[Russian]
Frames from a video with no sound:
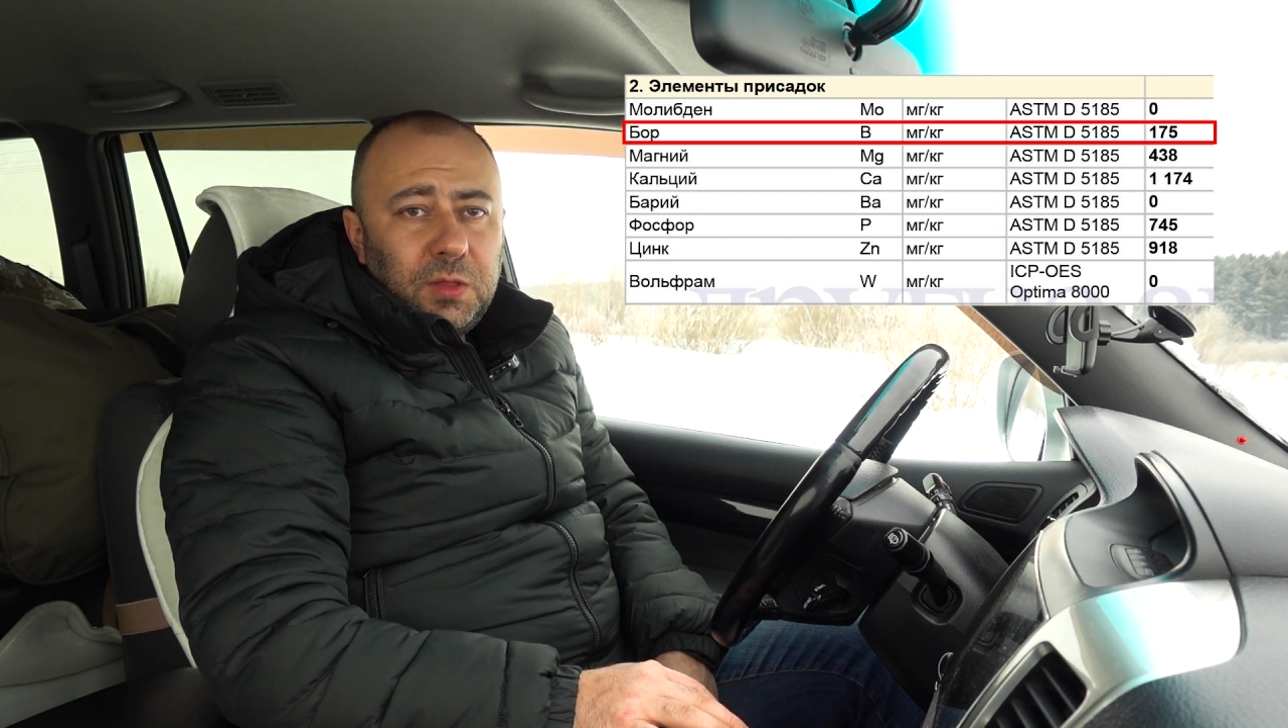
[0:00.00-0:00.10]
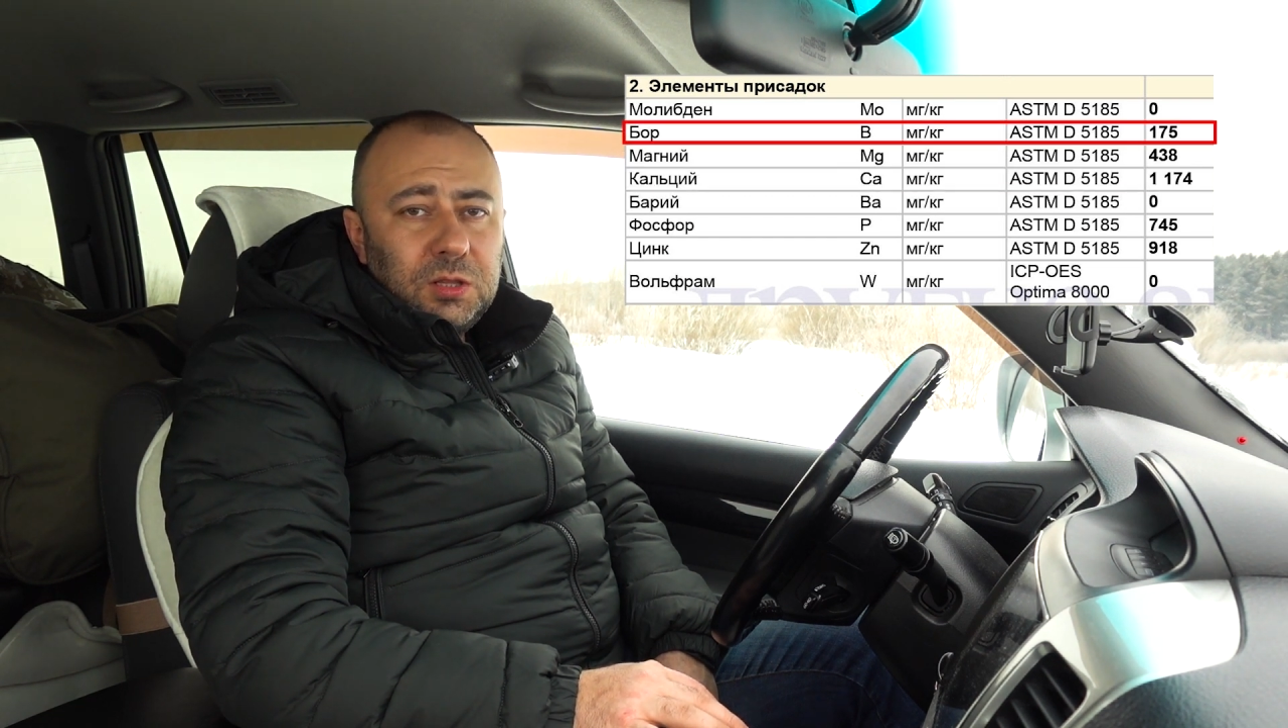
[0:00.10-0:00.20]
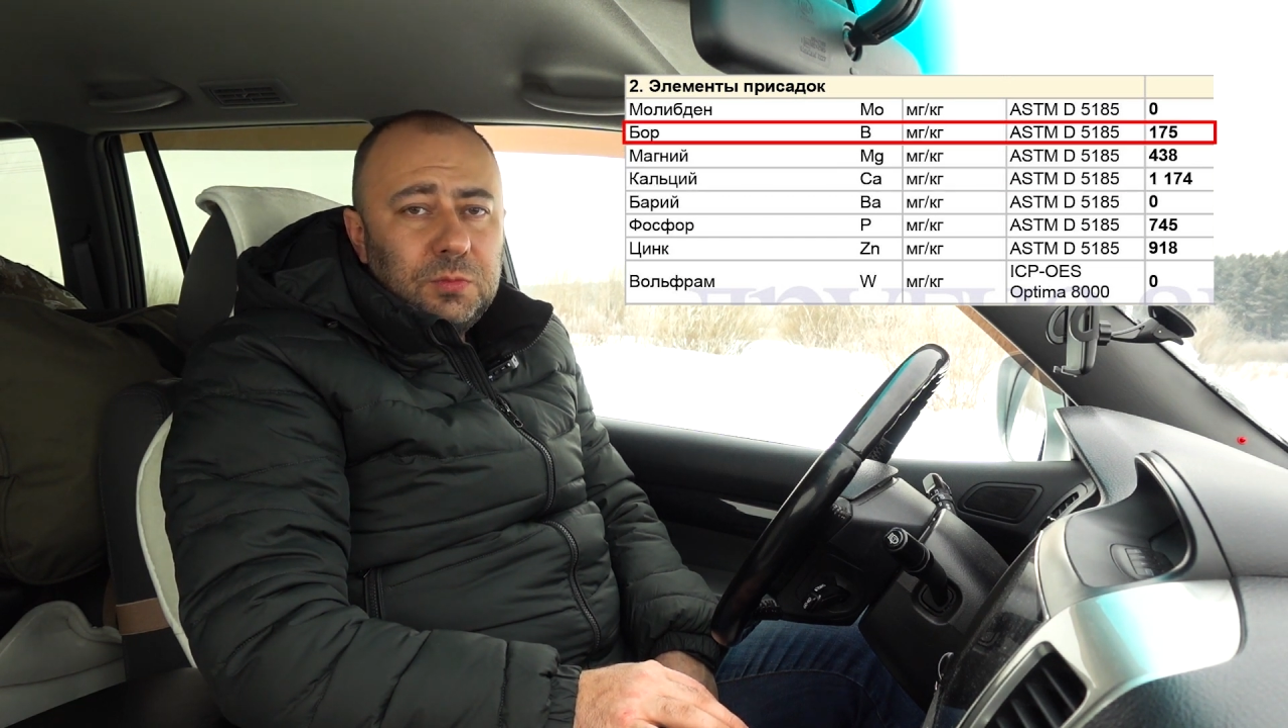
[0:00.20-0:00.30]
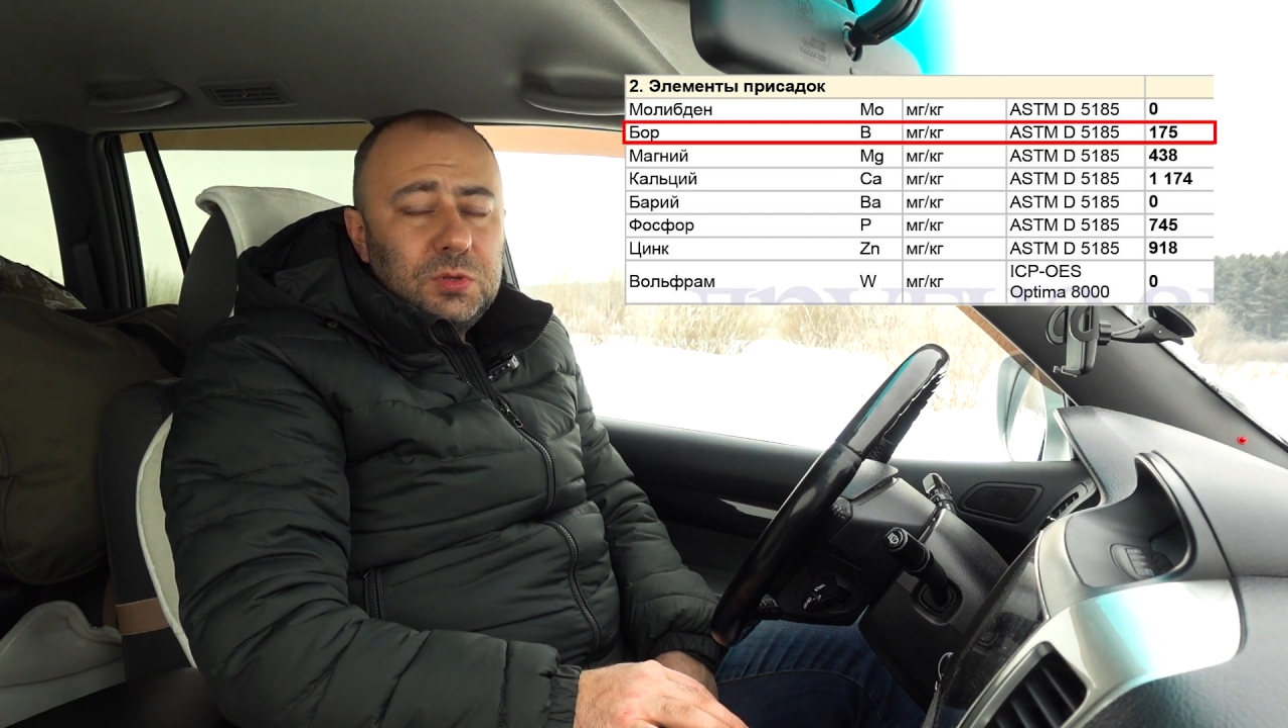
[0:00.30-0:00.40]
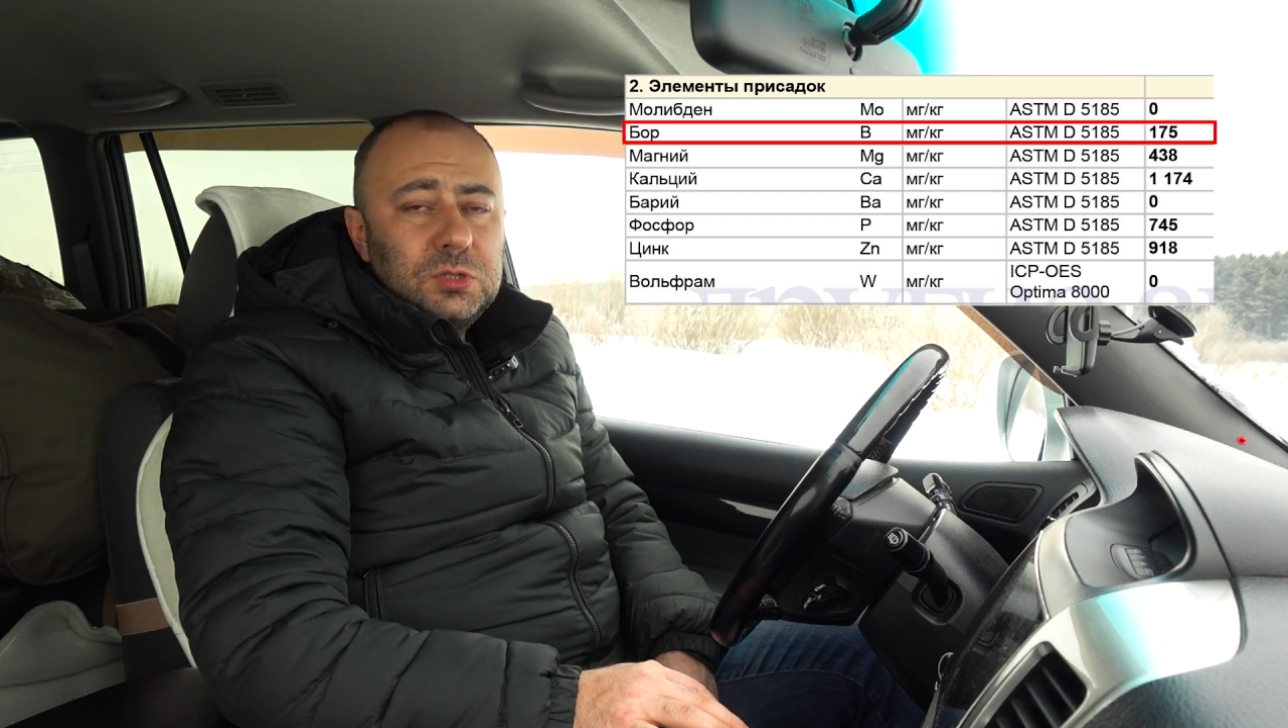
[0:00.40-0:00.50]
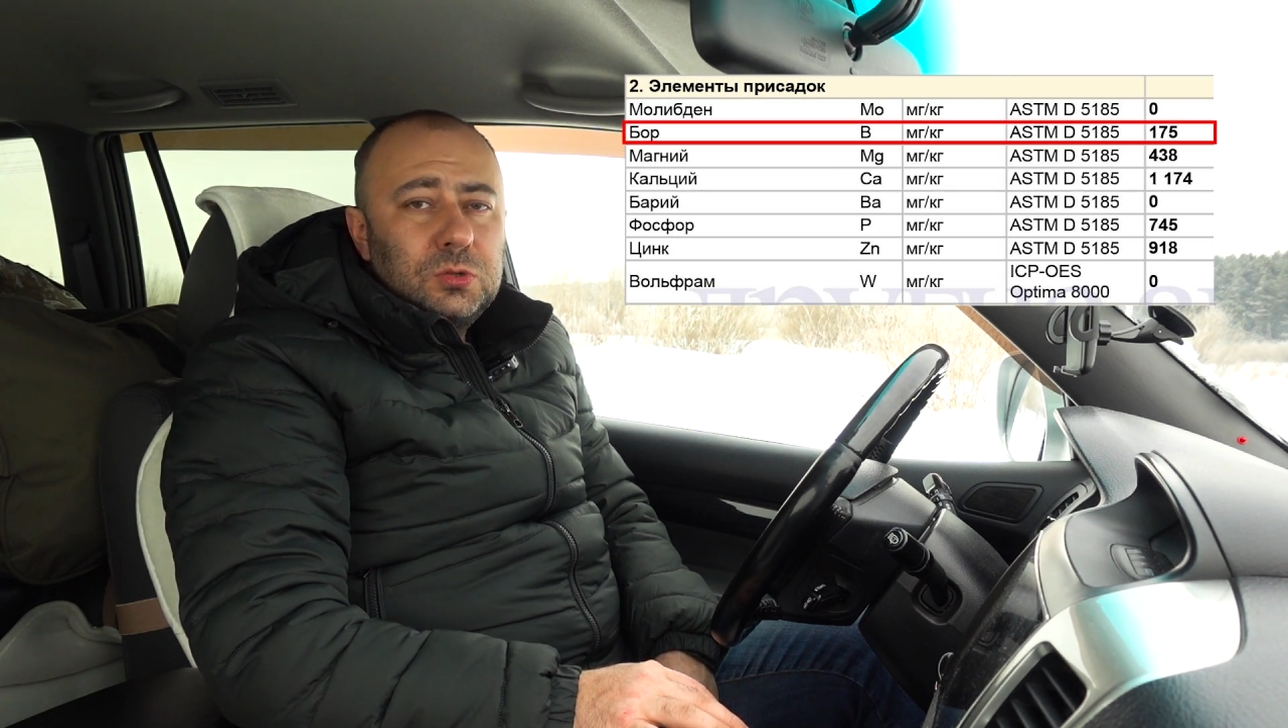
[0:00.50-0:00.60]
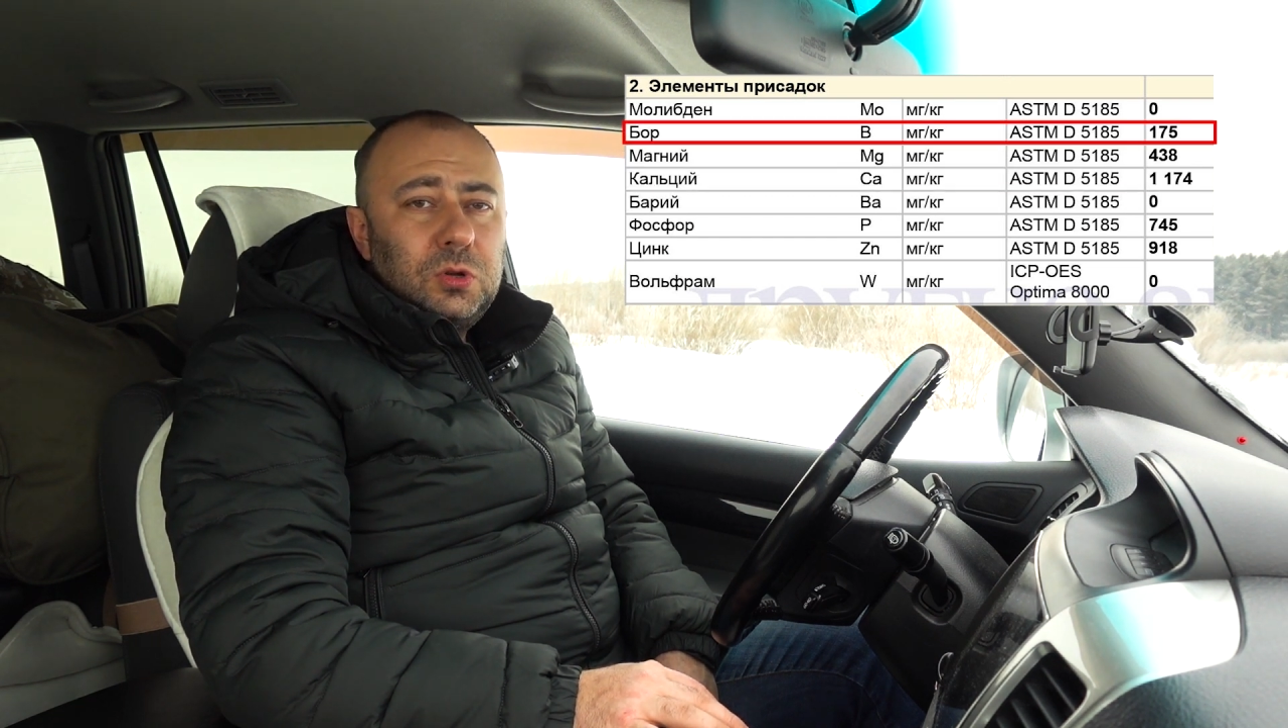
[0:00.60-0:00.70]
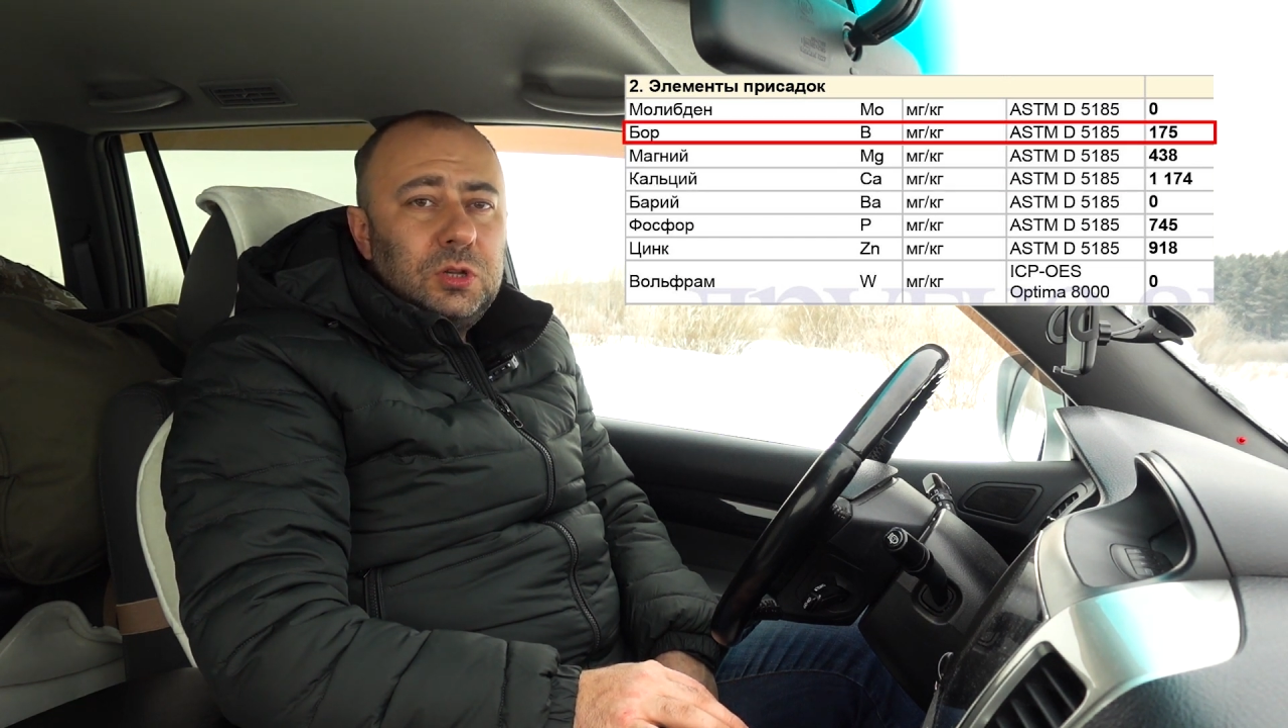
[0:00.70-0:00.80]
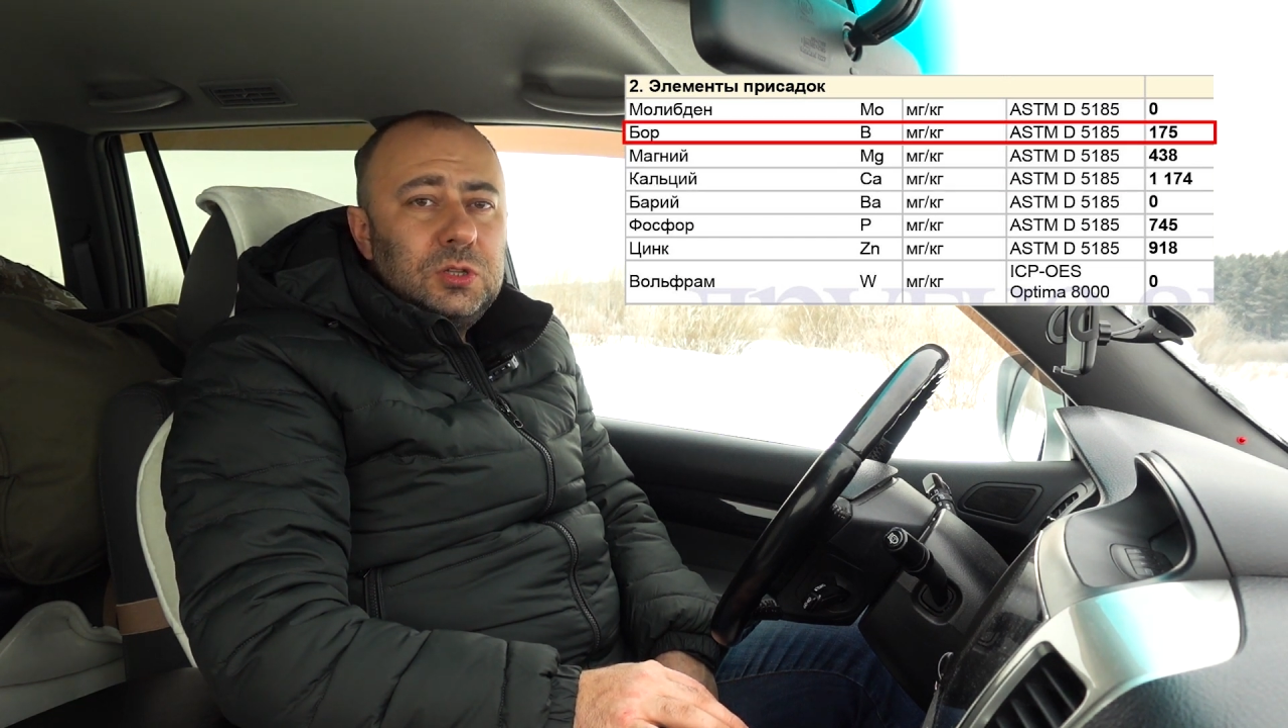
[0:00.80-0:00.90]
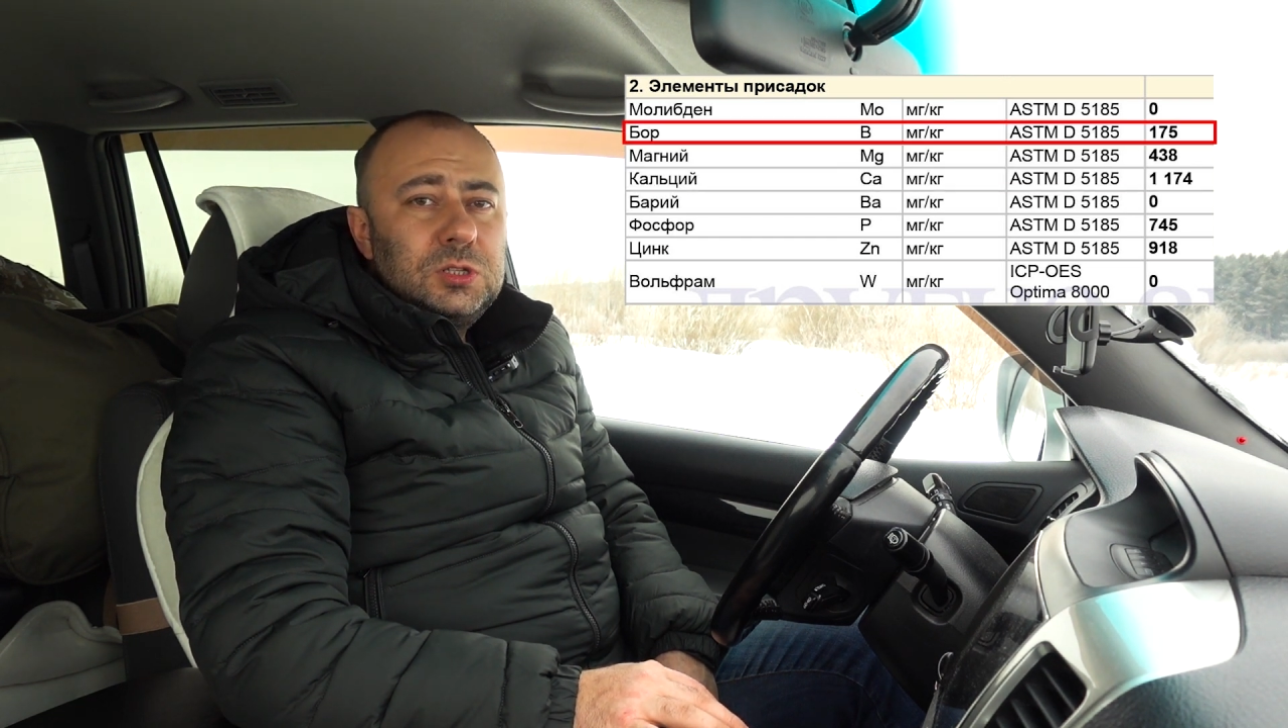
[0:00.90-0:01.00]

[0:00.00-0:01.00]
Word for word: это беззольный